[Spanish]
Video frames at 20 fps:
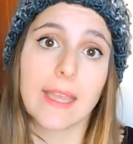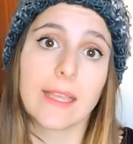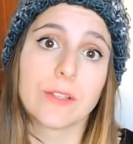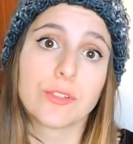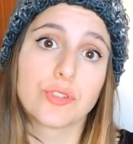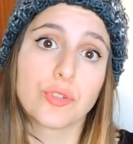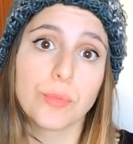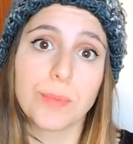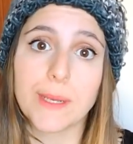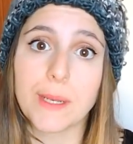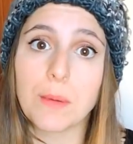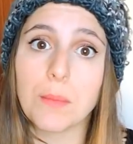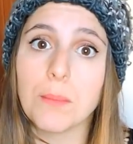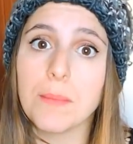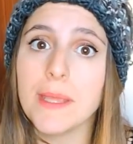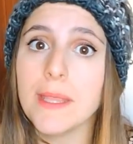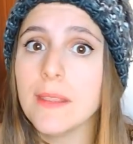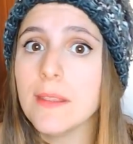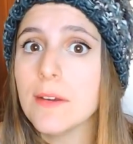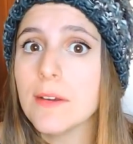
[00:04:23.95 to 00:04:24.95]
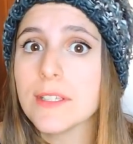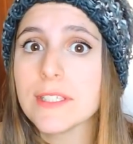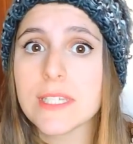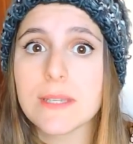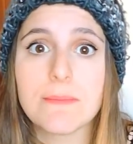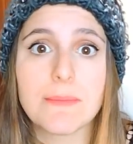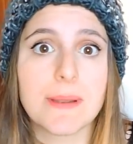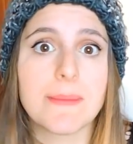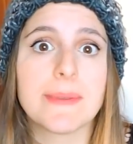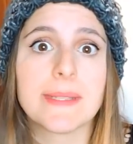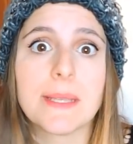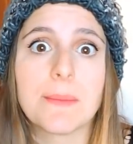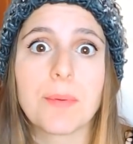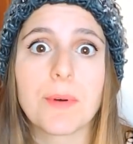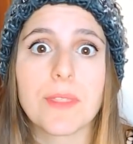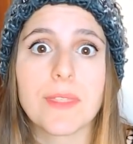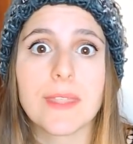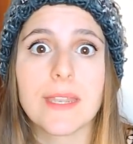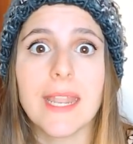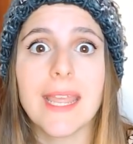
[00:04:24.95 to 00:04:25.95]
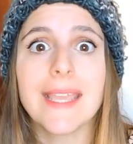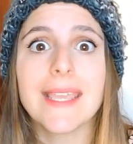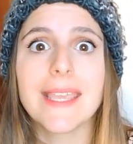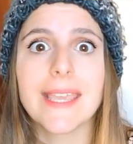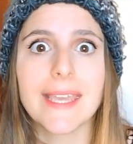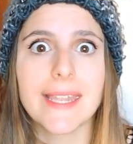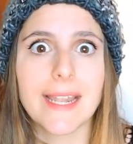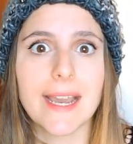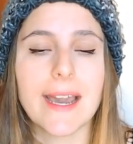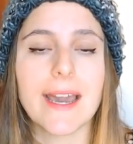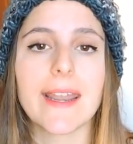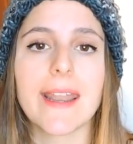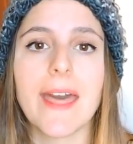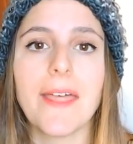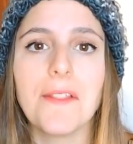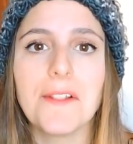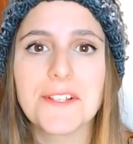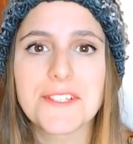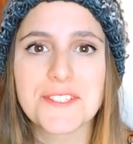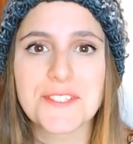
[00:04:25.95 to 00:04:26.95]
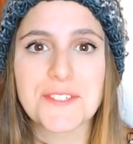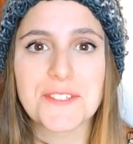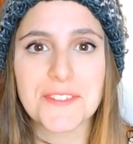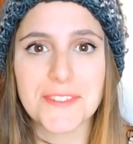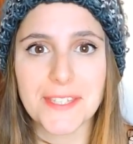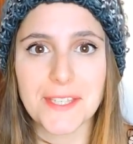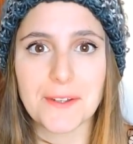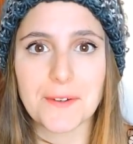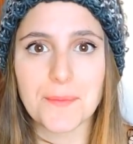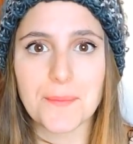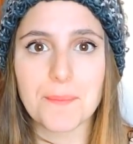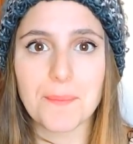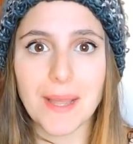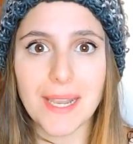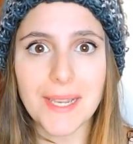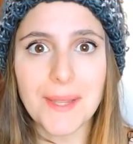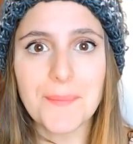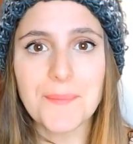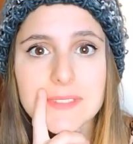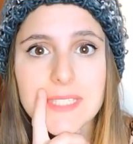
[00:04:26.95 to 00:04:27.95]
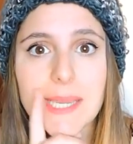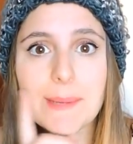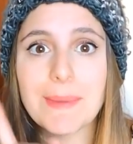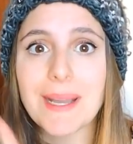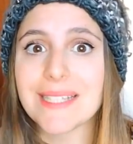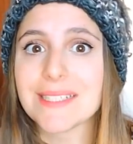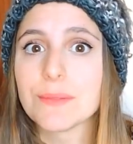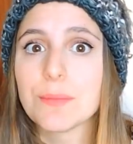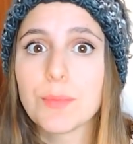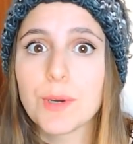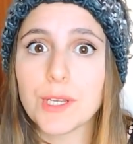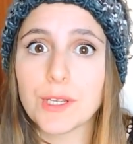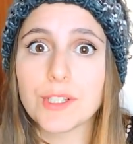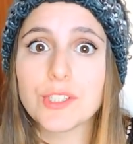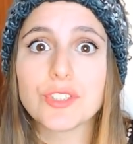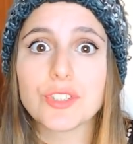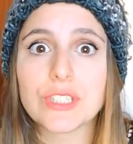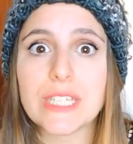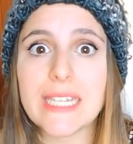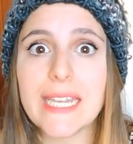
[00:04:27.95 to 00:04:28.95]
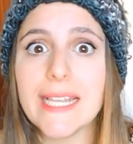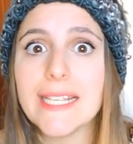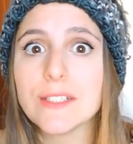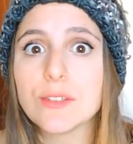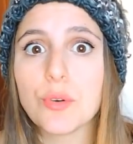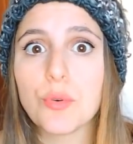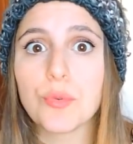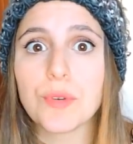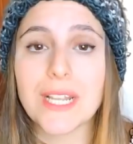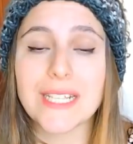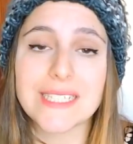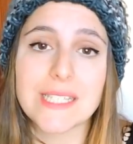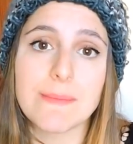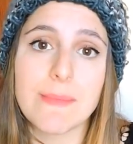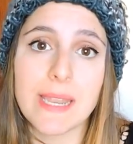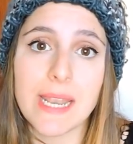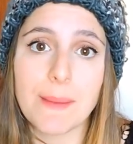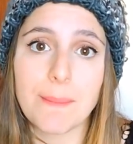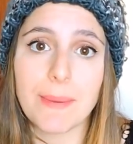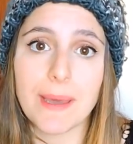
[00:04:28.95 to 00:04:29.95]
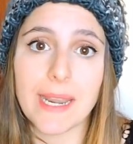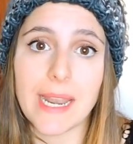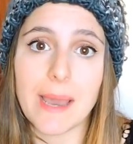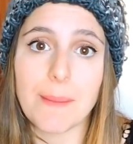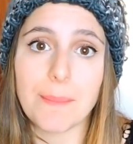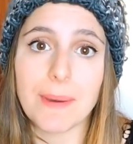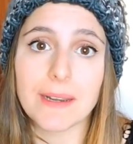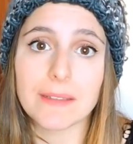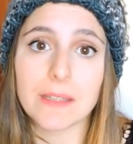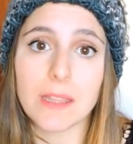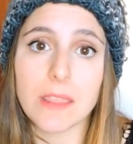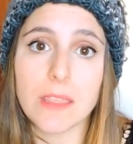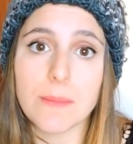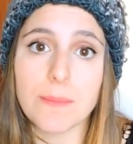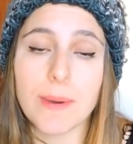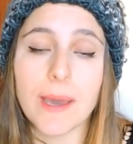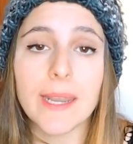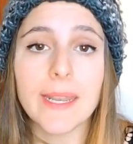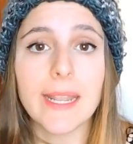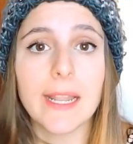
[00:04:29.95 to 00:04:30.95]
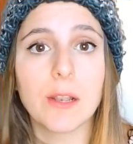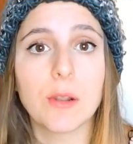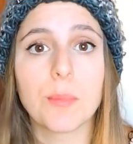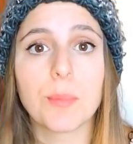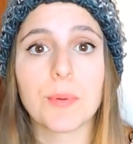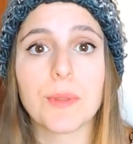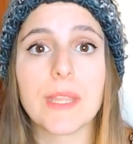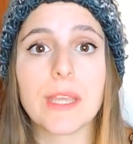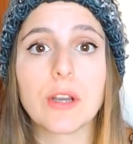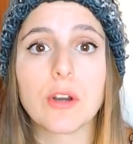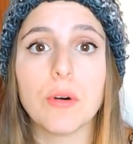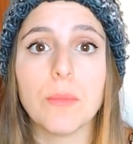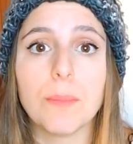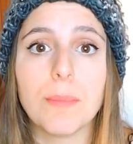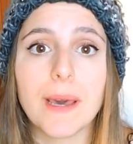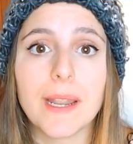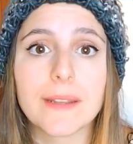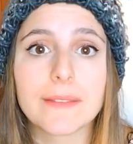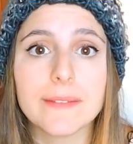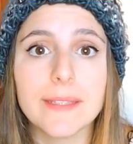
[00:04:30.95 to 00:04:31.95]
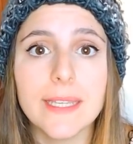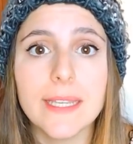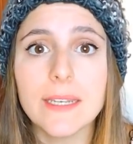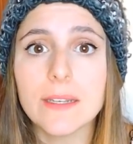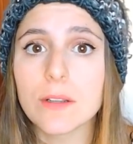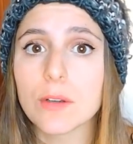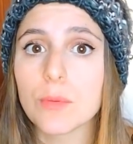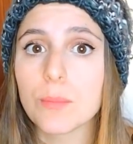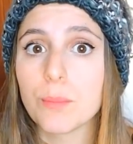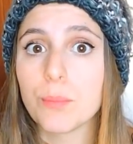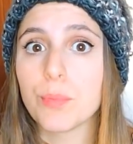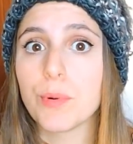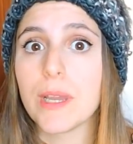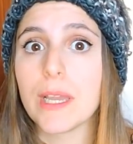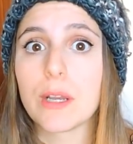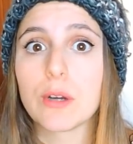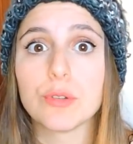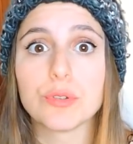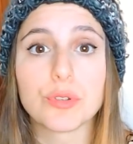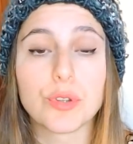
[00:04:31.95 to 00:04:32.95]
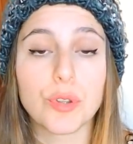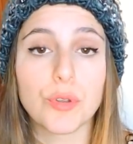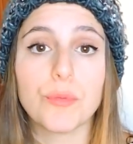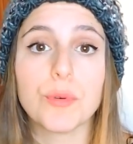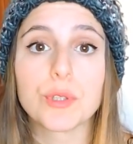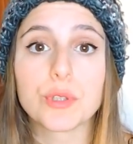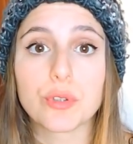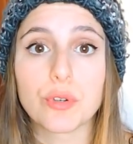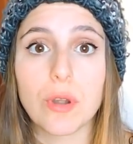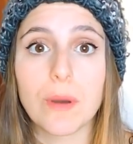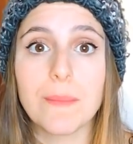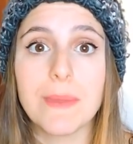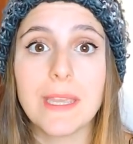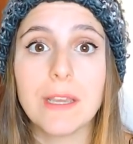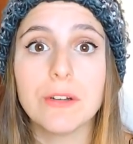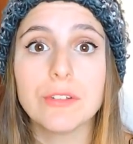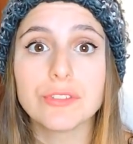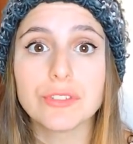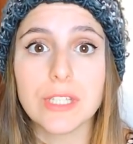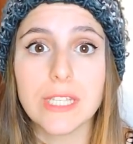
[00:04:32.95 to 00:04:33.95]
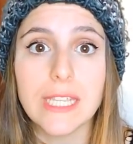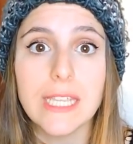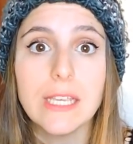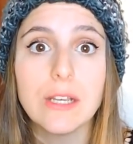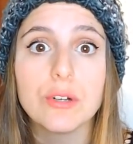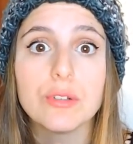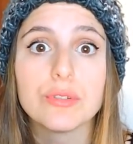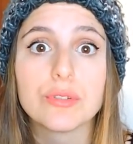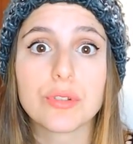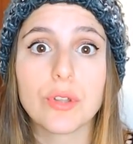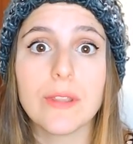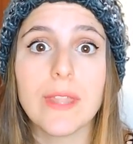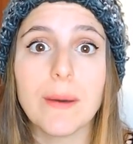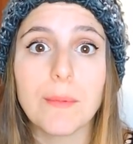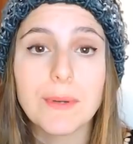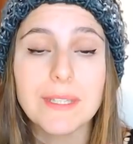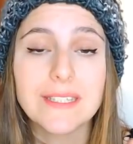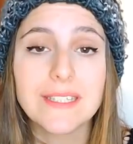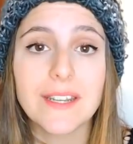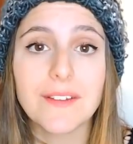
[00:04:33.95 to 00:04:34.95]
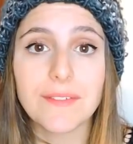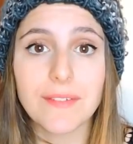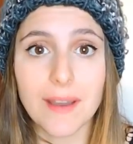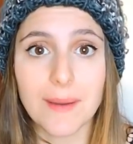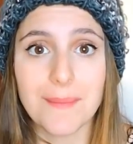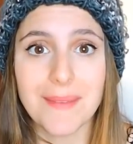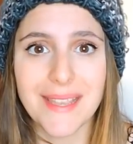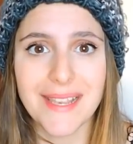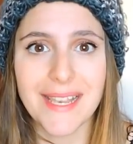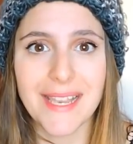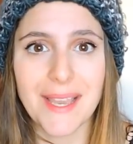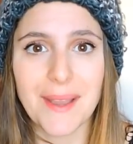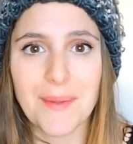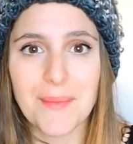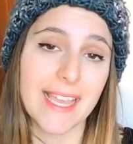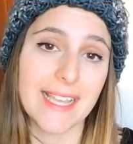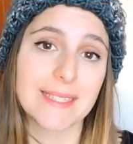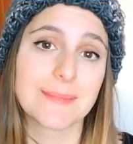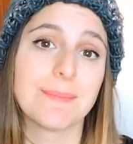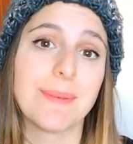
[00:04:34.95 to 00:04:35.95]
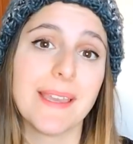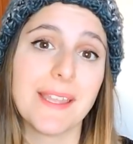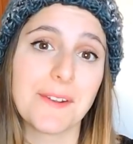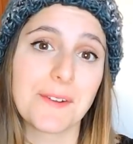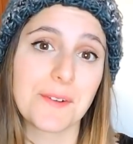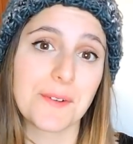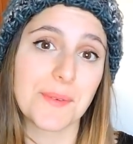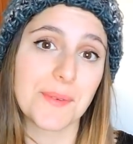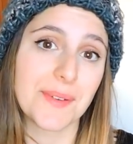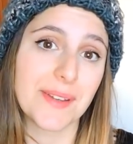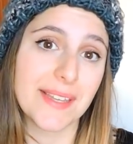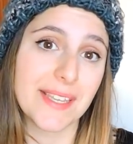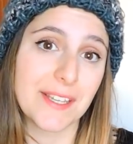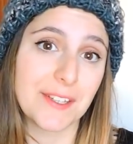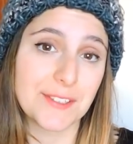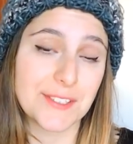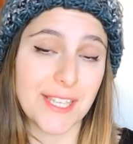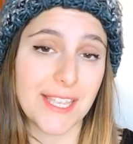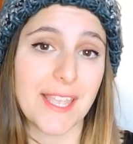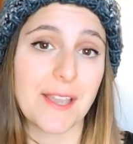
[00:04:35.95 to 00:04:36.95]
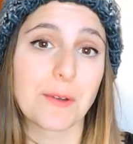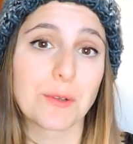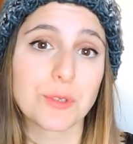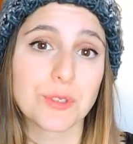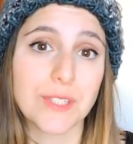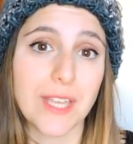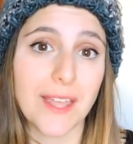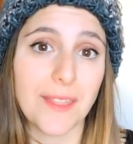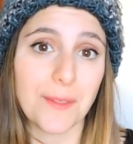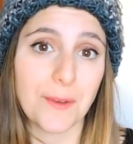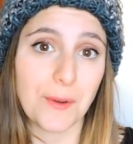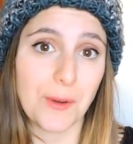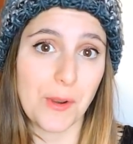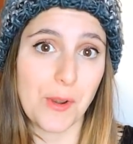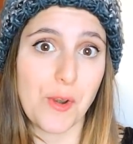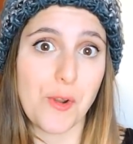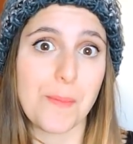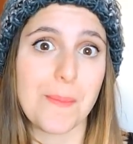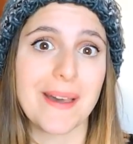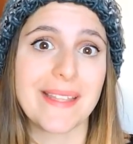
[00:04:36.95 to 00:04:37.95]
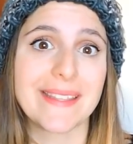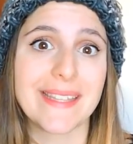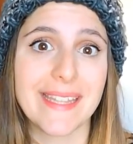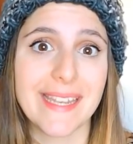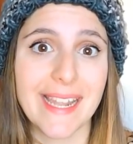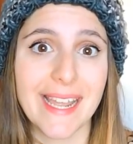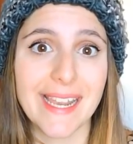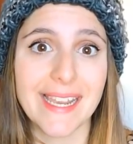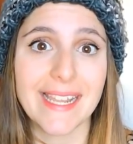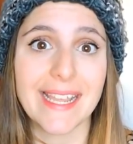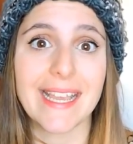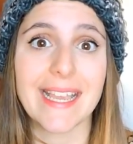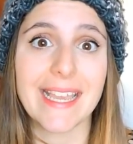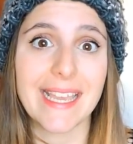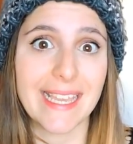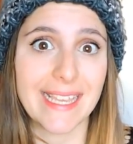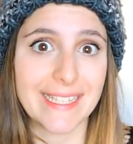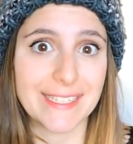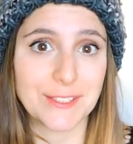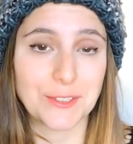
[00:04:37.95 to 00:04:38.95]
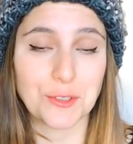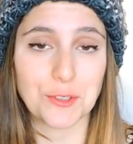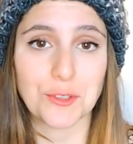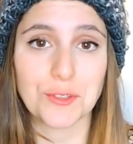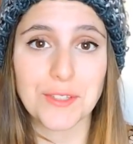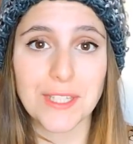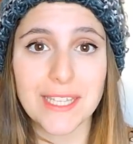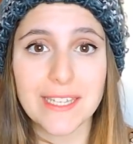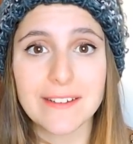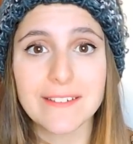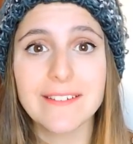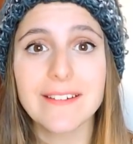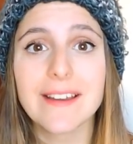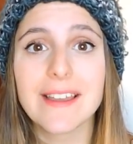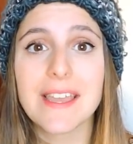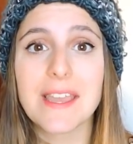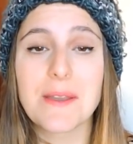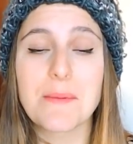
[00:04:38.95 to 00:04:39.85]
Subiré un vídeo y simplemente pues diré quién ha ganado el sorteo, ¿vale? ¿Qué más? Bueno, eso tenéis una semana para participar y lo podéis compartir pues con todos vuestros amigos y con toda vuestra familia. Espero que os haya gustado los materiales que sorteo.